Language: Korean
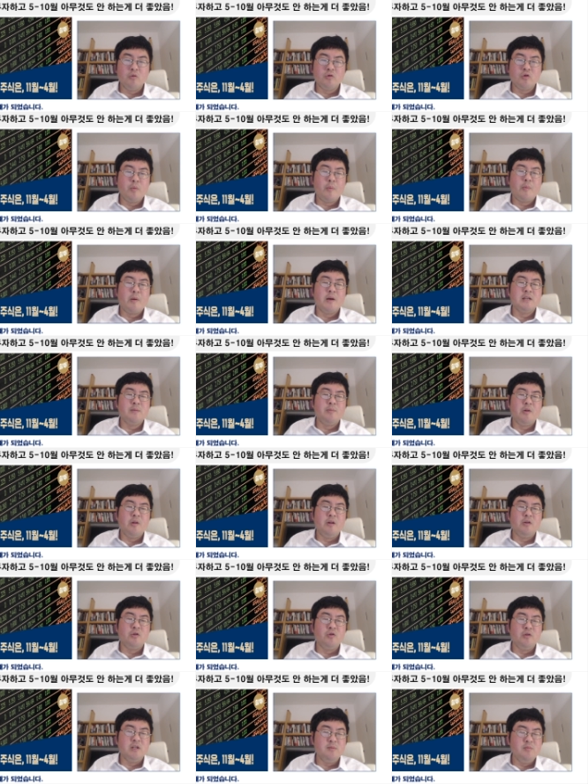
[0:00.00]
1980에서
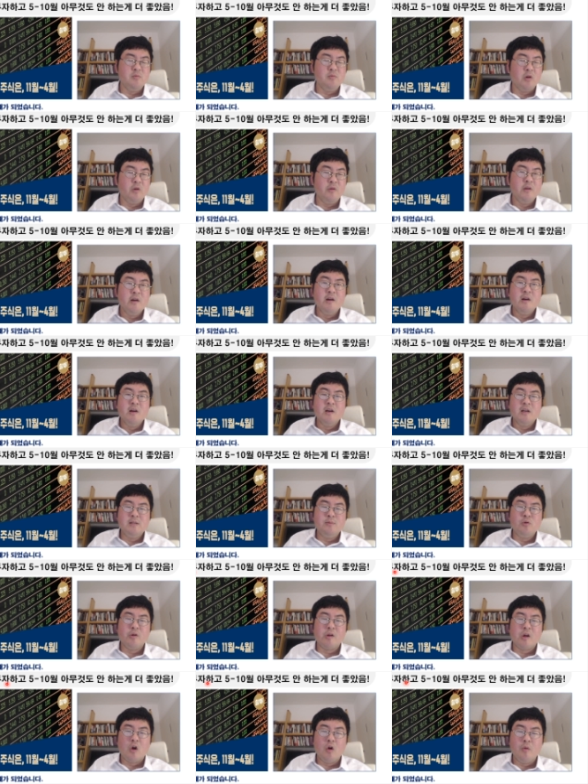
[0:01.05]
2020년 11월
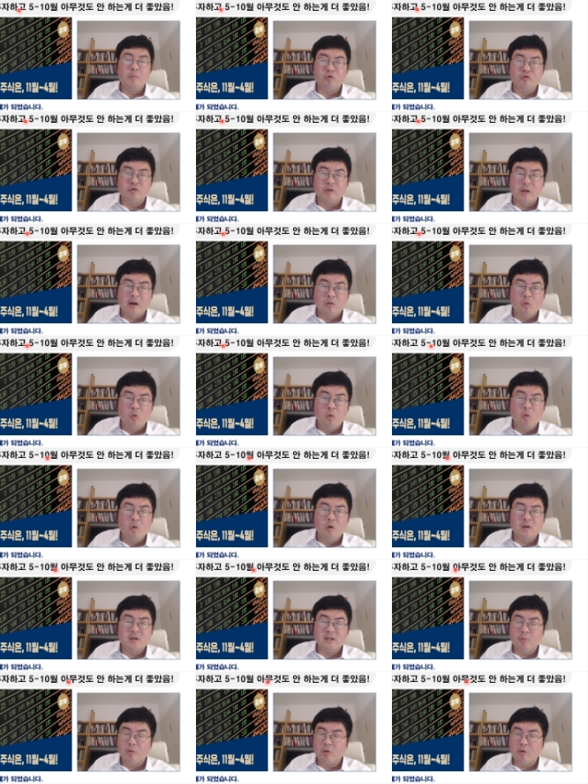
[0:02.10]
4월만 투자하고 5월
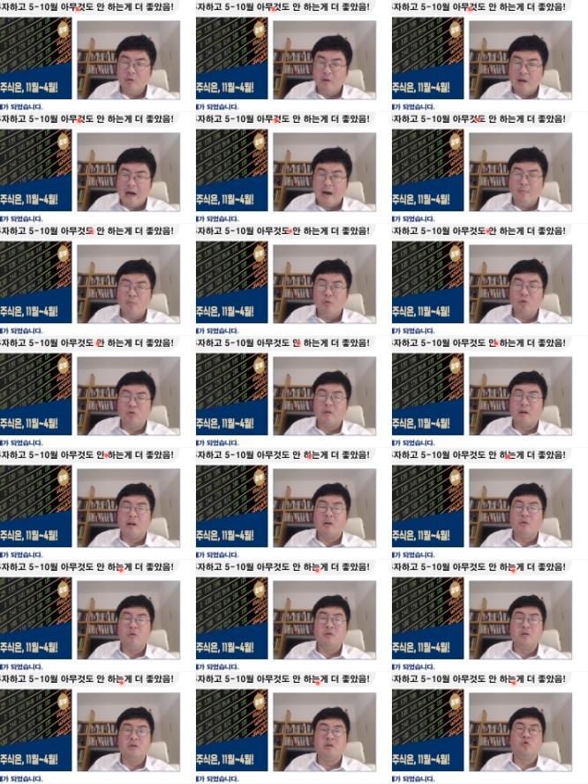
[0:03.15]
10월 아무것도 안 하는
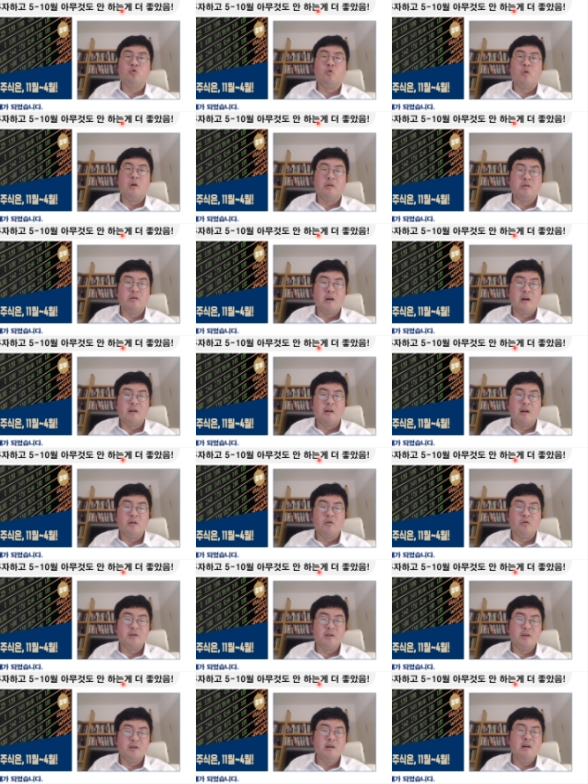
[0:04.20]
것이 더 좋았다라는
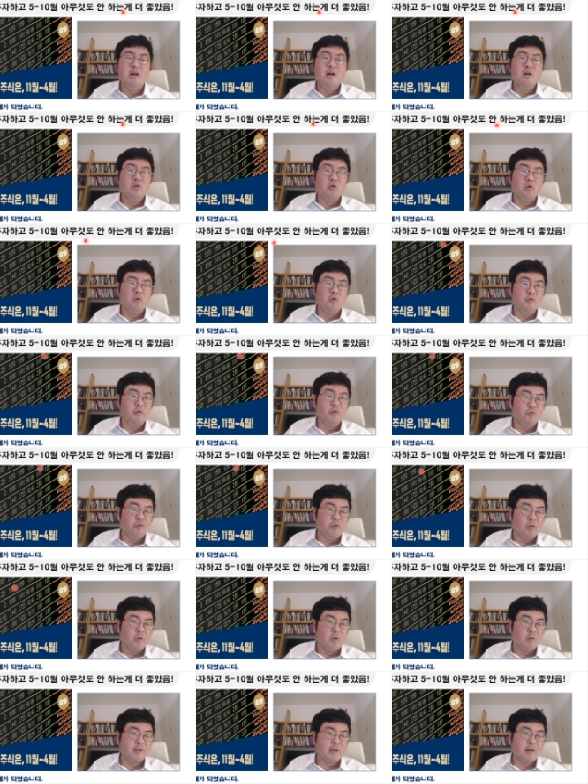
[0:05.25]
것이
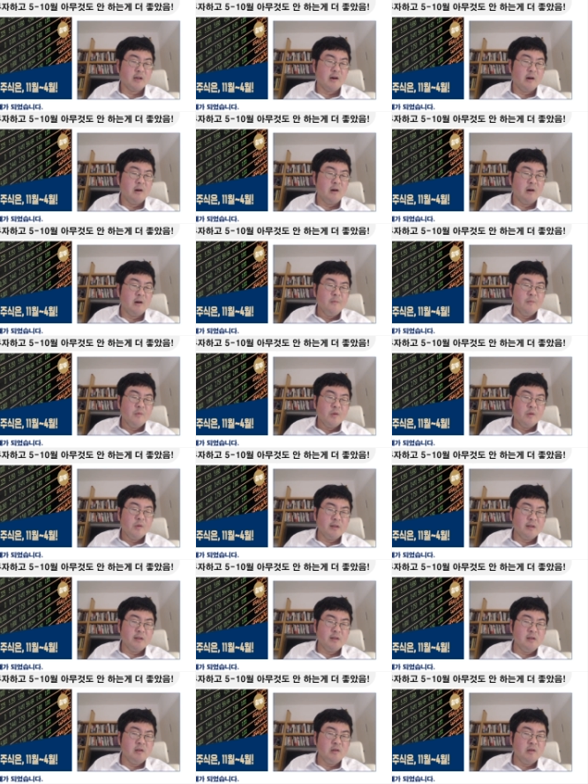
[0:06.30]
결론이고요. 자, 세계
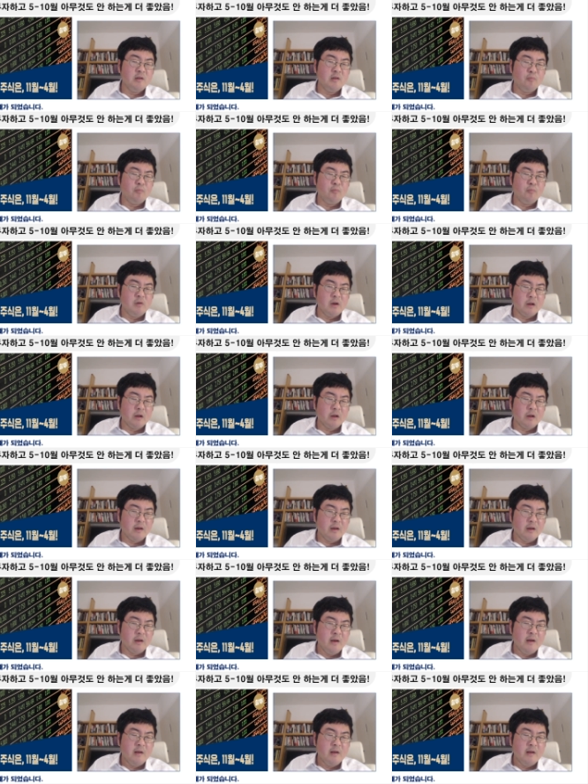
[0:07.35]
7대 불가
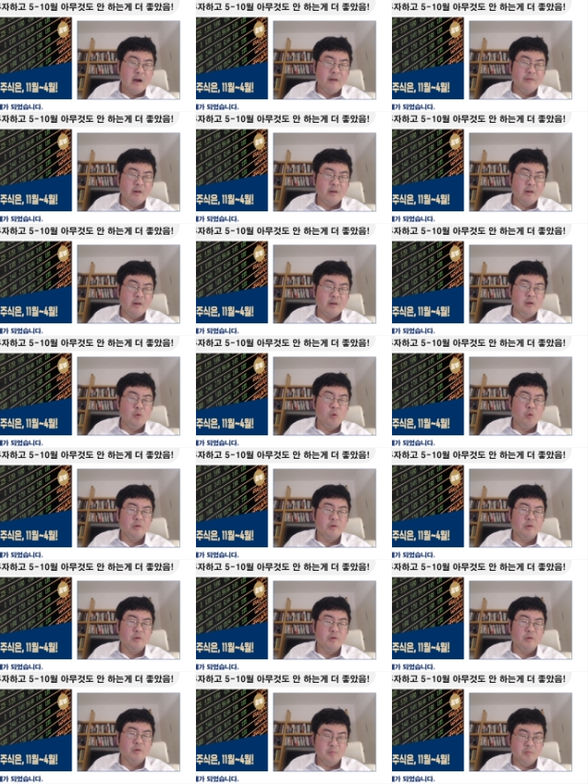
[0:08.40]
사이에 하나를 끼워
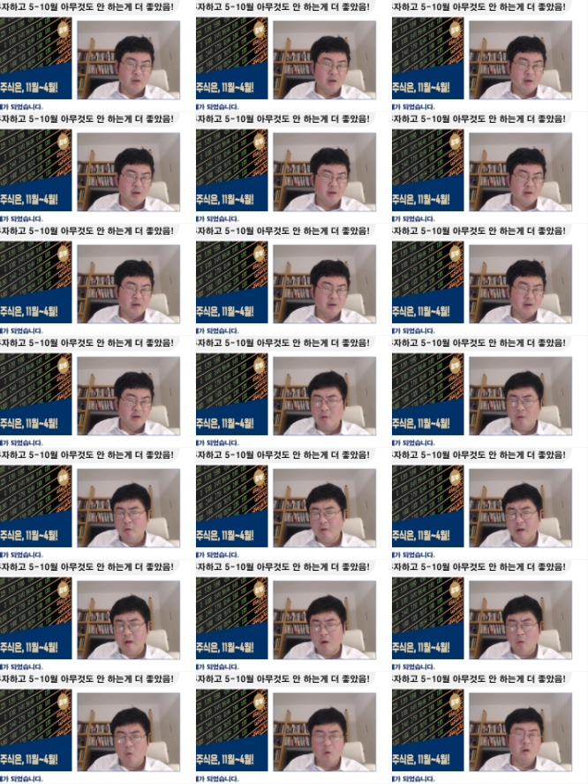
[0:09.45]
넣겠습니다. 11월
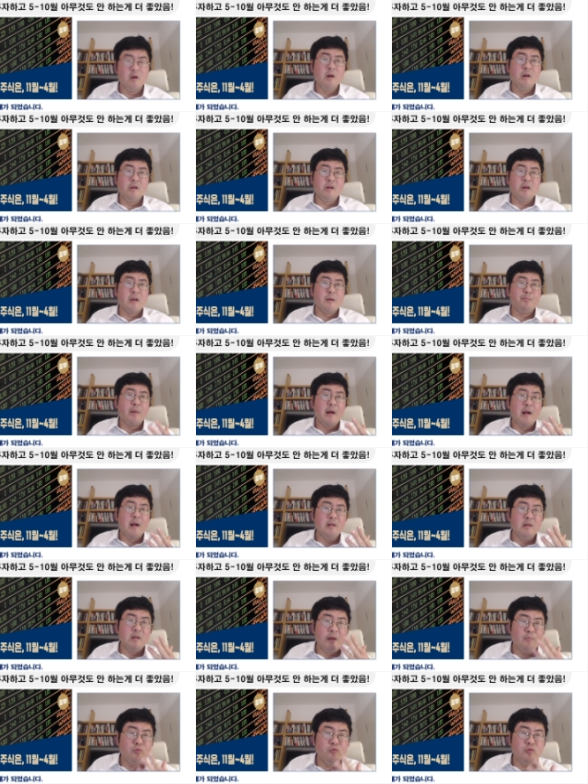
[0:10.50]
4월 세계
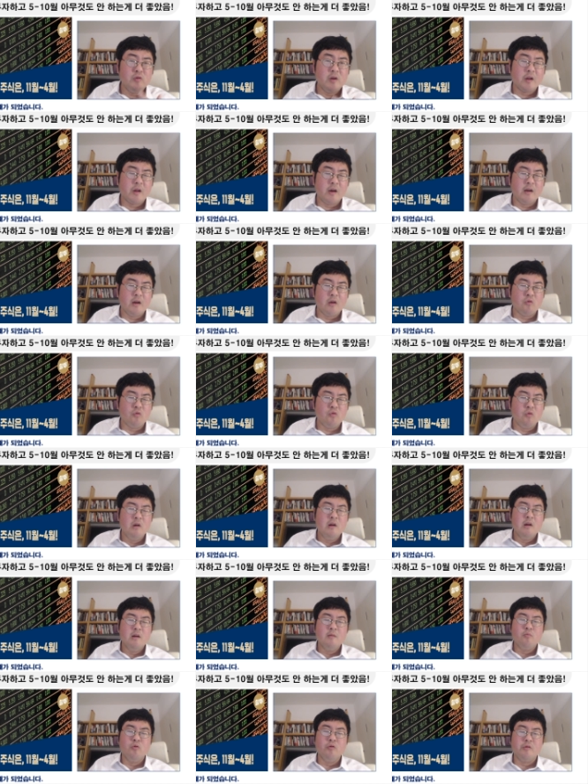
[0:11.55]
8대 불가 사이라고
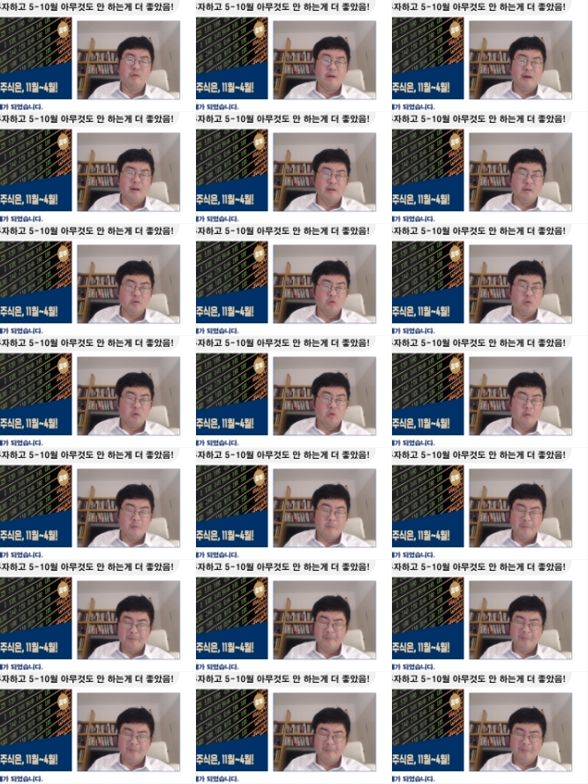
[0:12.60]
볼 수가 있죠.